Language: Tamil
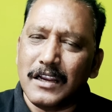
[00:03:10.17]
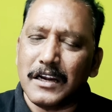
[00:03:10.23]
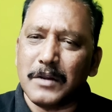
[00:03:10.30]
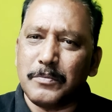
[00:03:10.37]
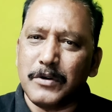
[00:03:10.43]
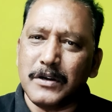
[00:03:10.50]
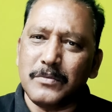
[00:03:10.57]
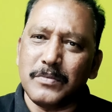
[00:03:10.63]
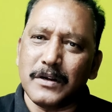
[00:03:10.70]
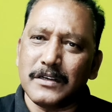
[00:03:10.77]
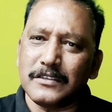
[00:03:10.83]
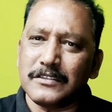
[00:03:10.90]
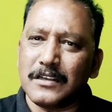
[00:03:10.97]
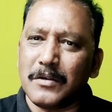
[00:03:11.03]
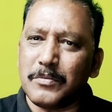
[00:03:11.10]
எடப்பாடி
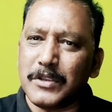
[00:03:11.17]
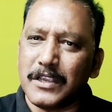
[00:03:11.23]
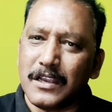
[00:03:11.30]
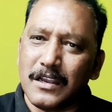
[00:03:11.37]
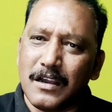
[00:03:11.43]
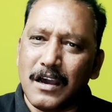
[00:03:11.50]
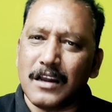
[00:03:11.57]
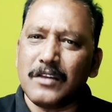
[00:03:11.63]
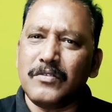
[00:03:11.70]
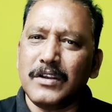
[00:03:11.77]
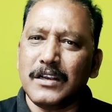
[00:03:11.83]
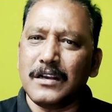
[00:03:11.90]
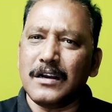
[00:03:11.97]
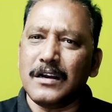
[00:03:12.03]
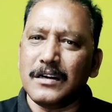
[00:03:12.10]
பழனிசாமியை
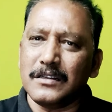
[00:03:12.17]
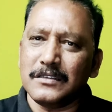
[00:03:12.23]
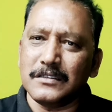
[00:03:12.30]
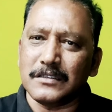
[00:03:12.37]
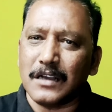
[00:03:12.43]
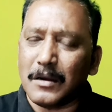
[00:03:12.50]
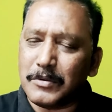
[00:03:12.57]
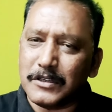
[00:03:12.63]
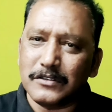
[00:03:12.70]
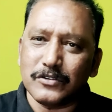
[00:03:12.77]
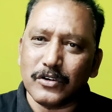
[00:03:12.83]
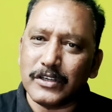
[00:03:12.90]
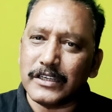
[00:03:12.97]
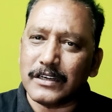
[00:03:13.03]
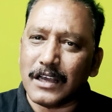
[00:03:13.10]
அறவைக்காடு அப்படின்னு
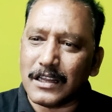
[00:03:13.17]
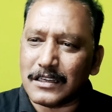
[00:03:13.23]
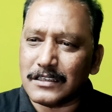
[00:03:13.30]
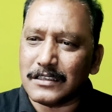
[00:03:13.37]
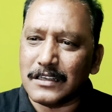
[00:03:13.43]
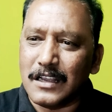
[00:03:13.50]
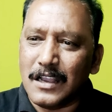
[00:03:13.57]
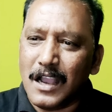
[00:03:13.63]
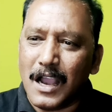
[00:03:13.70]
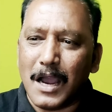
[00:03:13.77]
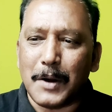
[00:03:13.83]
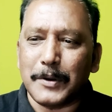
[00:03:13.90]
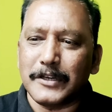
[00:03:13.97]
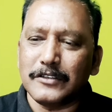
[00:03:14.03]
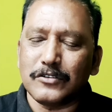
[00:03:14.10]
சொல்லிட்டாரு
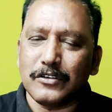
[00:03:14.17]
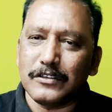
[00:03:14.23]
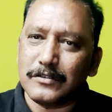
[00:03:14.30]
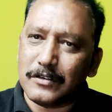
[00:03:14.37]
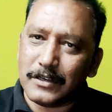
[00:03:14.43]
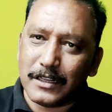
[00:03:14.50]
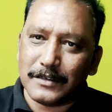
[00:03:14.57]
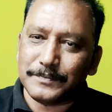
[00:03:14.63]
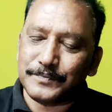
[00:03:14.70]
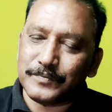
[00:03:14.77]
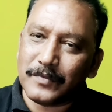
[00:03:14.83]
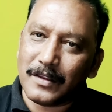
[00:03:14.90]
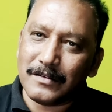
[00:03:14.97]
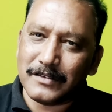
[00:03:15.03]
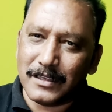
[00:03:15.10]
அப்படின்னு சொல்லி சொன்னார்
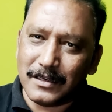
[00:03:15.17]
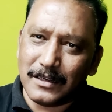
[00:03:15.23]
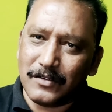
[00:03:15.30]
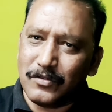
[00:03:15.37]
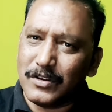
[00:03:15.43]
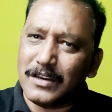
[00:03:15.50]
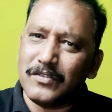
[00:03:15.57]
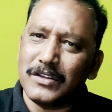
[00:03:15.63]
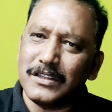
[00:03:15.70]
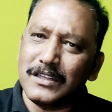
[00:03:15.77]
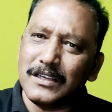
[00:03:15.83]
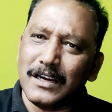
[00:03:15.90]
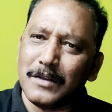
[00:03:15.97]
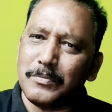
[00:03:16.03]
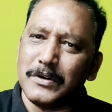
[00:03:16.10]
சரி இவர் வந்து
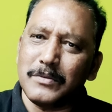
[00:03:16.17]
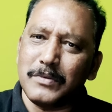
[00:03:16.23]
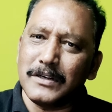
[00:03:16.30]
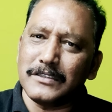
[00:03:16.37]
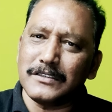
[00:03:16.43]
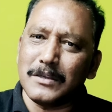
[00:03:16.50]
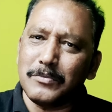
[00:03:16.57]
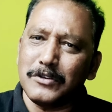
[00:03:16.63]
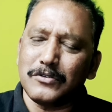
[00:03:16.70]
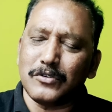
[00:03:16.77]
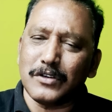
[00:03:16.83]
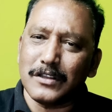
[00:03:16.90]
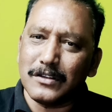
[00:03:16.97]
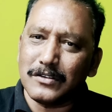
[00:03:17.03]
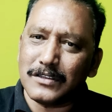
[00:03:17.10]
எடப்பாடி பழனிசாமி
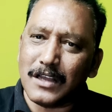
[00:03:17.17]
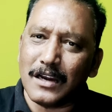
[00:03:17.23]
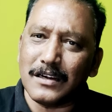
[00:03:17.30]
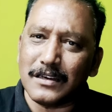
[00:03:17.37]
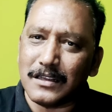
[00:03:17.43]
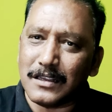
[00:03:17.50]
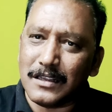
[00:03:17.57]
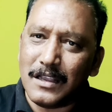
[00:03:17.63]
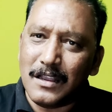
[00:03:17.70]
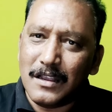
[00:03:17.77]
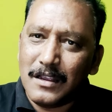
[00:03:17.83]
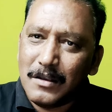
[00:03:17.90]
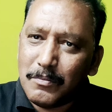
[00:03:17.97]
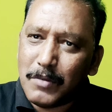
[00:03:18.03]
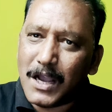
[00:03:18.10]
சொன்னதை தாண்டி
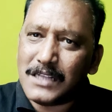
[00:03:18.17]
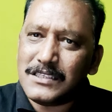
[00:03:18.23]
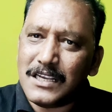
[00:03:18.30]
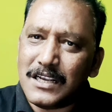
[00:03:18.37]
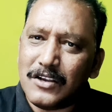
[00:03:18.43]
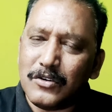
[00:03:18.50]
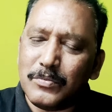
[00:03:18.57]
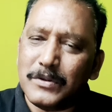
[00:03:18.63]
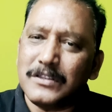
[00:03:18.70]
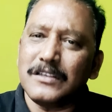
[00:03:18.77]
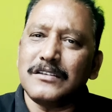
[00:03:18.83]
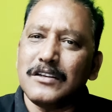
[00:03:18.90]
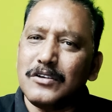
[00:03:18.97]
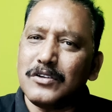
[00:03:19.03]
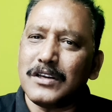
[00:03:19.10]
பாஜகவை பற்றி
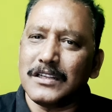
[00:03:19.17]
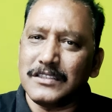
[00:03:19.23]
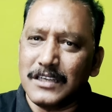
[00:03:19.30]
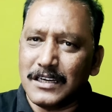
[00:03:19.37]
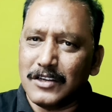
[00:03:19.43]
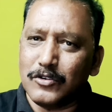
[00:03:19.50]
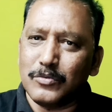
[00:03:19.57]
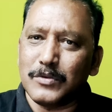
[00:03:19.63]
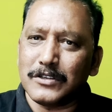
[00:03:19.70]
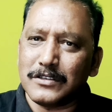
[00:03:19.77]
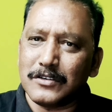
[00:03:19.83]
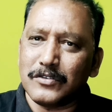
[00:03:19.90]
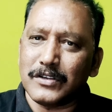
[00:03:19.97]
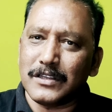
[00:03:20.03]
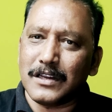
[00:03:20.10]
செல்லூர் ராஜ் என்ன
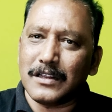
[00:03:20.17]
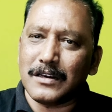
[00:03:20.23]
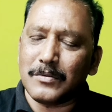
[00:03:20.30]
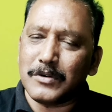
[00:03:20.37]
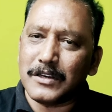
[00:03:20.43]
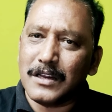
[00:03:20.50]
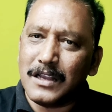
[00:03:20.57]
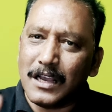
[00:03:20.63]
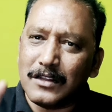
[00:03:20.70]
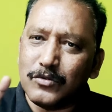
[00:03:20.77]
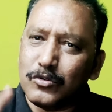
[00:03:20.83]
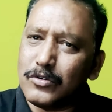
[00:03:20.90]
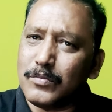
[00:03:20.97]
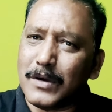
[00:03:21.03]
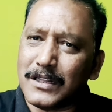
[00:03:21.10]
விமர்சனம் வைக்கிறாரு அப்படின்னா அது
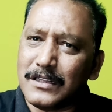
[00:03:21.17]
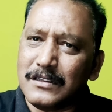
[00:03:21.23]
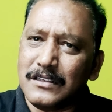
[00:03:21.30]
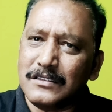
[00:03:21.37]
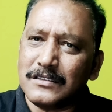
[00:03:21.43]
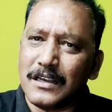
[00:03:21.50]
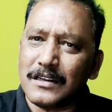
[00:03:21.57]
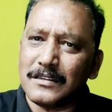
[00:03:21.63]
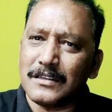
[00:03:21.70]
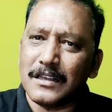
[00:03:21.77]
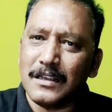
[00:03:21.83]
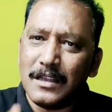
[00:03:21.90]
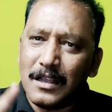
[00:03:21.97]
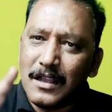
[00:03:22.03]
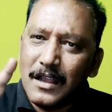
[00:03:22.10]
ஒரு மதத்தை சார்ந்த
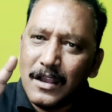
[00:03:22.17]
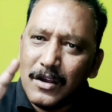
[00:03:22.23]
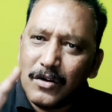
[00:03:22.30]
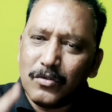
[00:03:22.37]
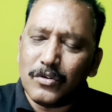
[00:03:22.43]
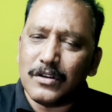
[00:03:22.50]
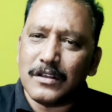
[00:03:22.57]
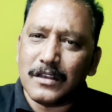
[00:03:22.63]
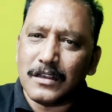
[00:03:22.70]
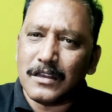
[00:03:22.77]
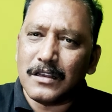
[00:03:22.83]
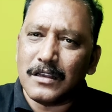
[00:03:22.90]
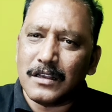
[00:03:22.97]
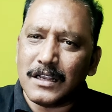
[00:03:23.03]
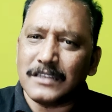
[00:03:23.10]
ஒரு
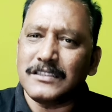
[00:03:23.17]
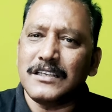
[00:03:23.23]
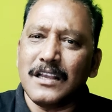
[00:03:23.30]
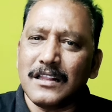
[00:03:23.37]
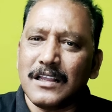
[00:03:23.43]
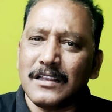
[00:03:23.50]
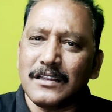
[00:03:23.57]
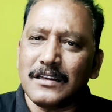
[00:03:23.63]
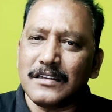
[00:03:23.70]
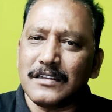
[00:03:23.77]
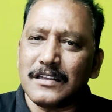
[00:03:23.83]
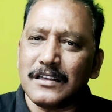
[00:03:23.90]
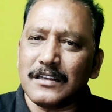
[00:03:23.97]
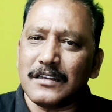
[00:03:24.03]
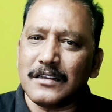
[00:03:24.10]
கட்சியாக தான்
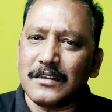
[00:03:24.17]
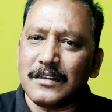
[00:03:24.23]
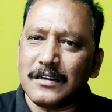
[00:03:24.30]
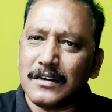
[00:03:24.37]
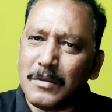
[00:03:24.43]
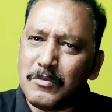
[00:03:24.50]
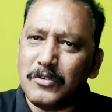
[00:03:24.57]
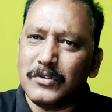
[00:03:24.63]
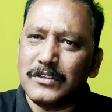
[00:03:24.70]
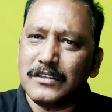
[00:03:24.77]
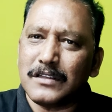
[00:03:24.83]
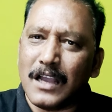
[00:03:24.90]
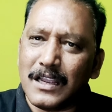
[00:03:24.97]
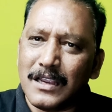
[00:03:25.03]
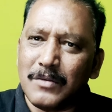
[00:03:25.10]
இருக்குது நம்ம வந்து
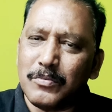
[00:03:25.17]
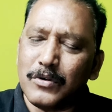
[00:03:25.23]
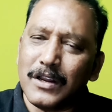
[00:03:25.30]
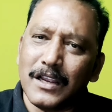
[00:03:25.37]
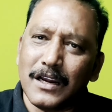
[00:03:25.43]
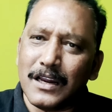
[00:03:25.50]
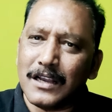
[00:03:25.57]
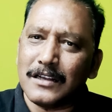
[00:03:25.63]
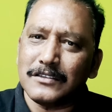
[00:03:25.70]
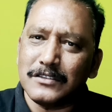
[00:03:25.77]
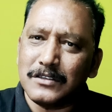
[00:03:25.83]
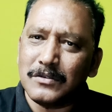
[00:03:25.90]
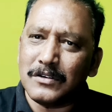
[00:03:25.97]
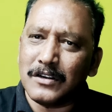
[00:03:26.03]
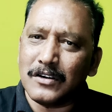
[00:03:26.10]
தாயா பிள்ளை எல்லா கட்சி